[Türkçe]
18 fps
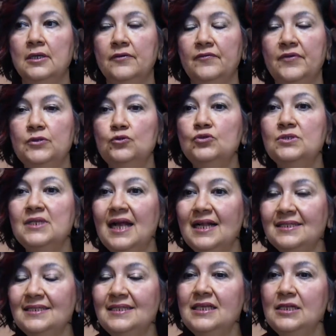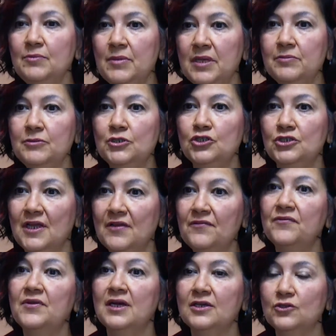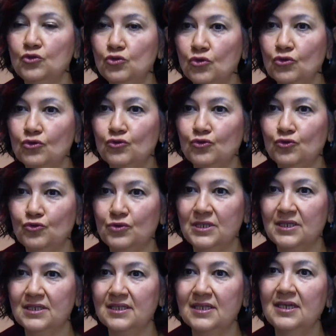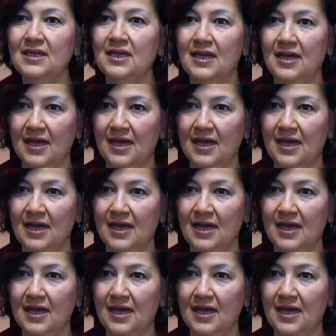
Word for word: ve düzeltilmemiş refraksiyon kusurları da